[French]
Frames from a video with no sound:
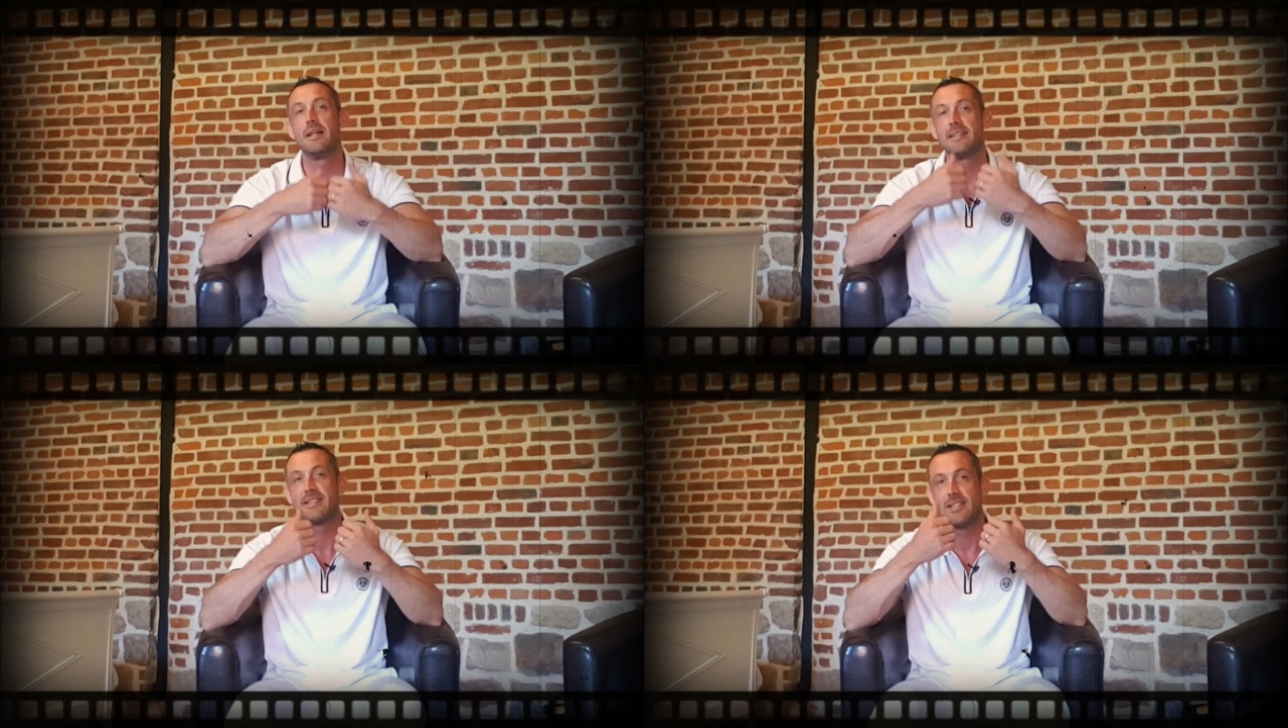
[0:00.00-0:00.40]

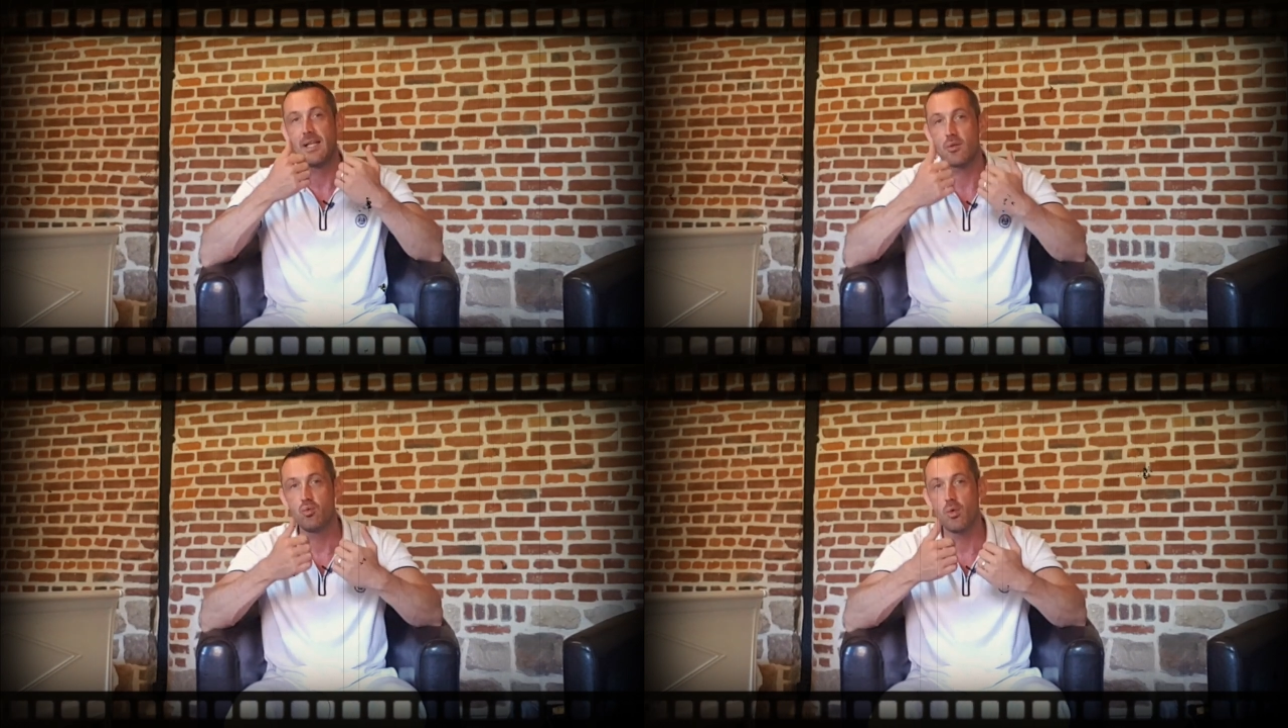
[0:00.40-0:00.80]
Si
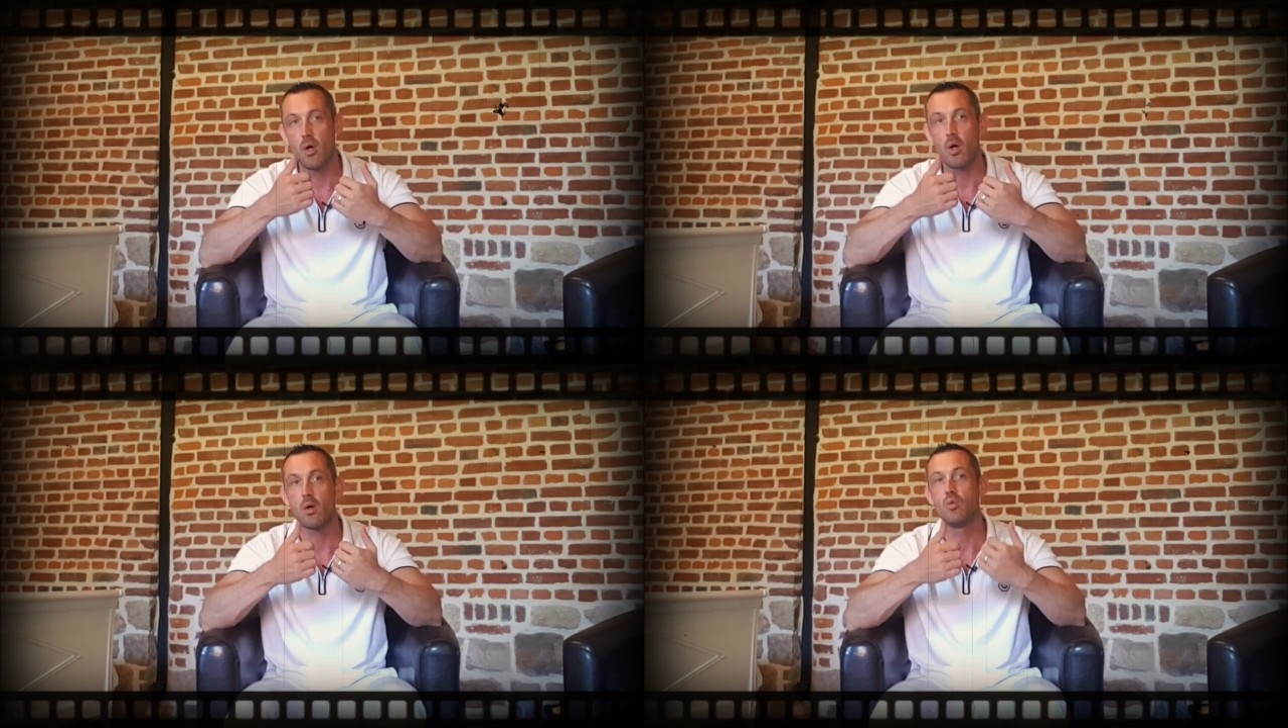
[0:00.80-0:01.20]
la
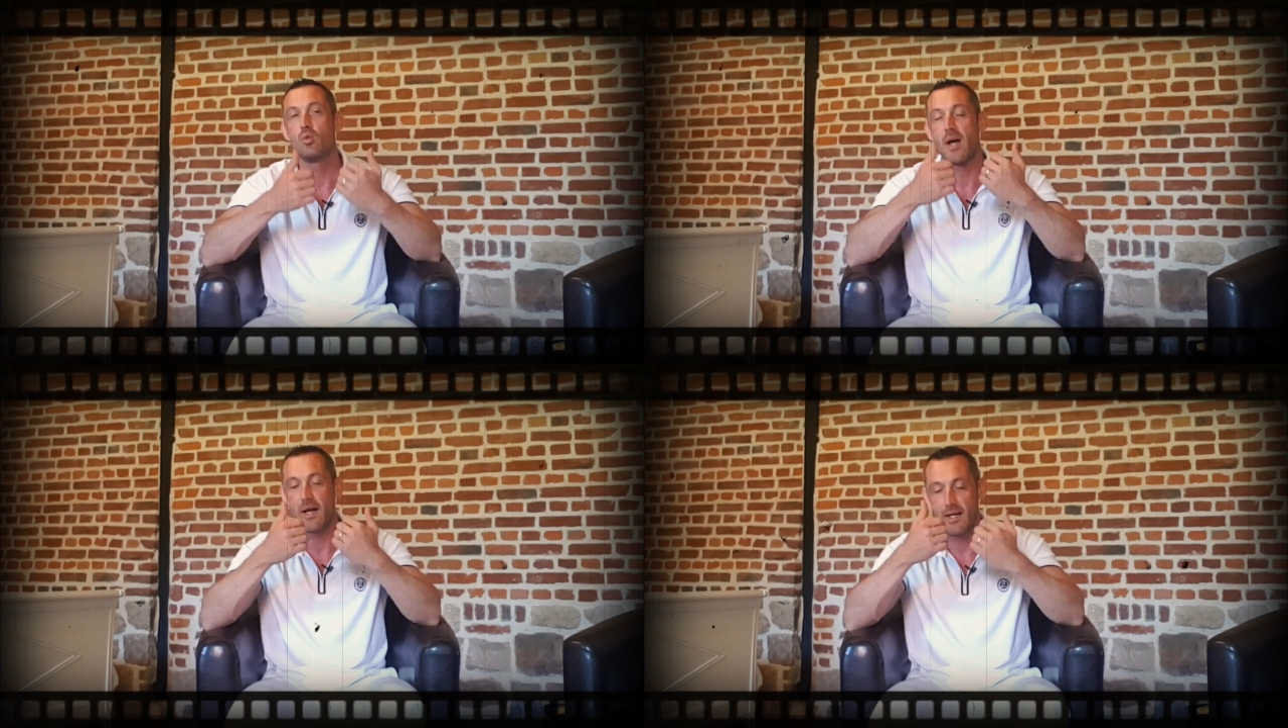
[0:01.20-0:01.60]
douleur ou
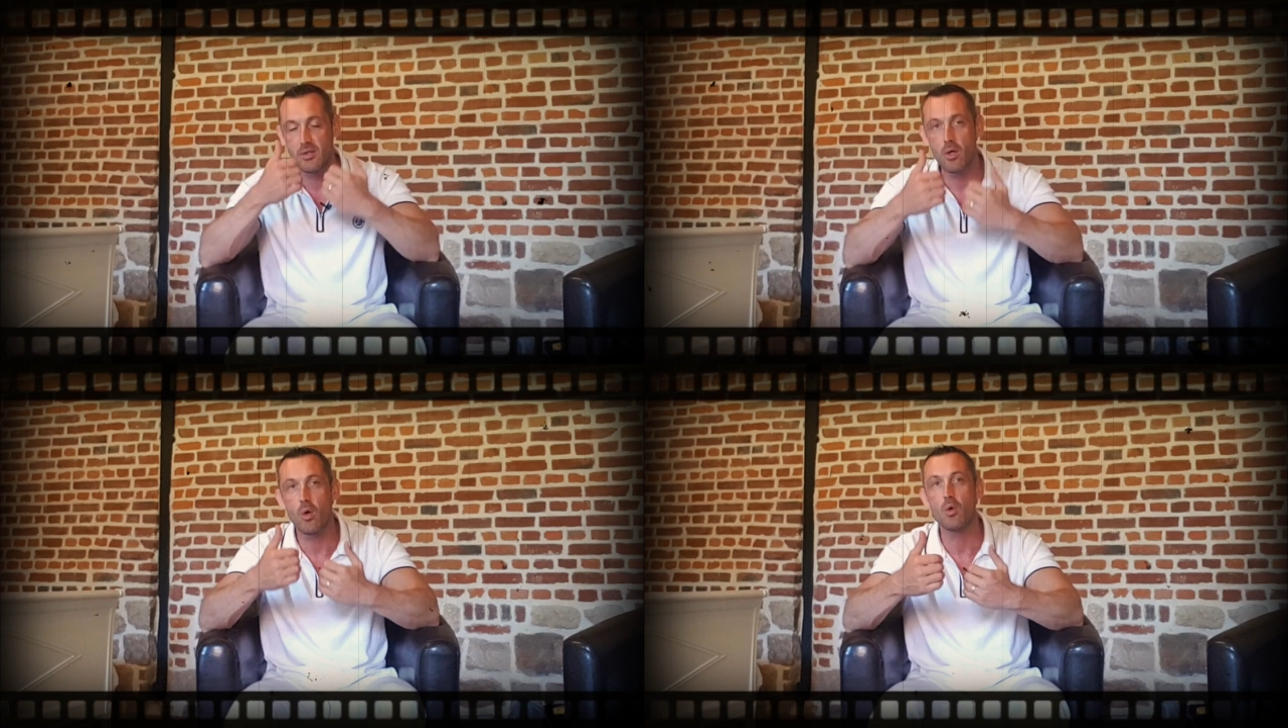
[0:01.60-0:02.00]
la
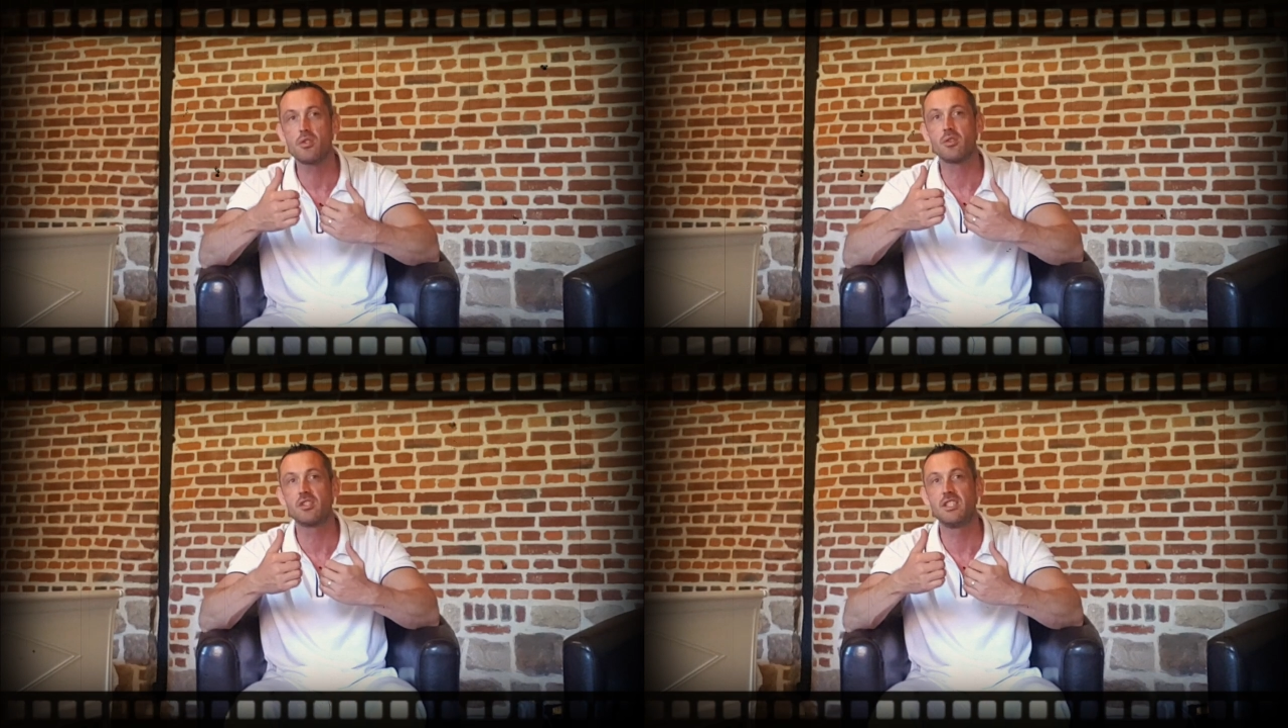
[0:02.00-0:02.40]
raideur
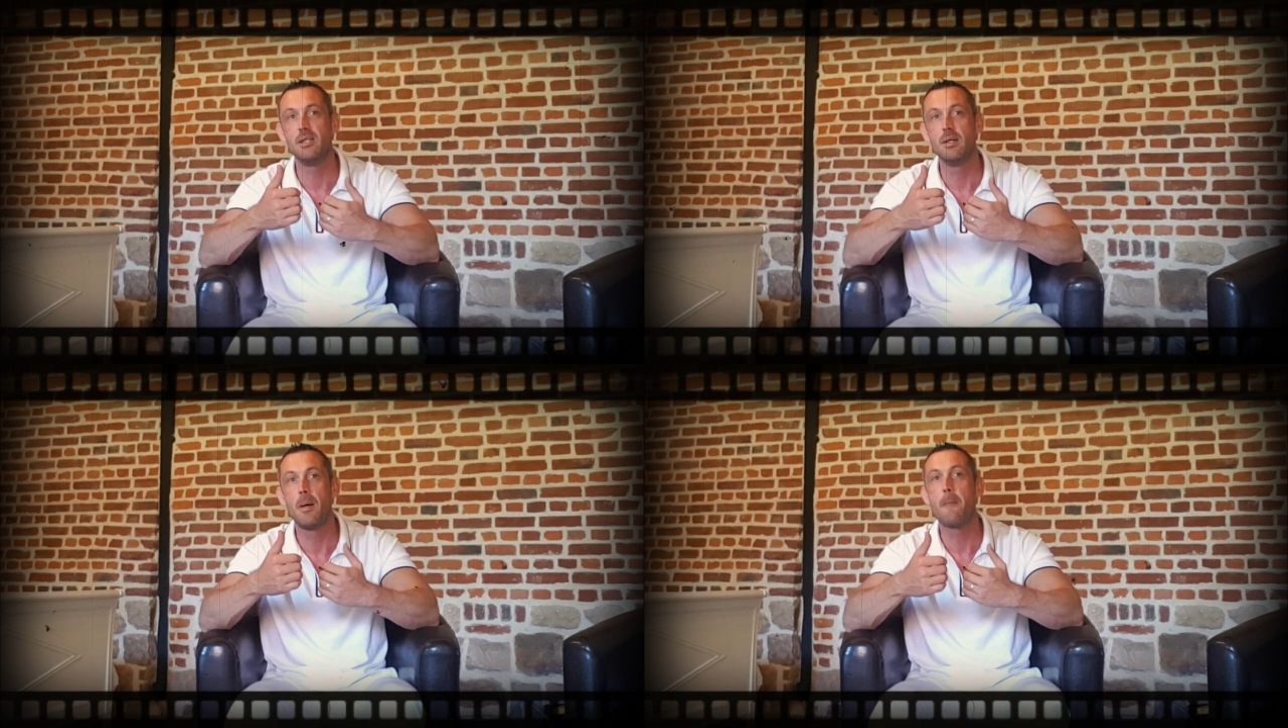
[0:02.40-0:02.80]
ressentie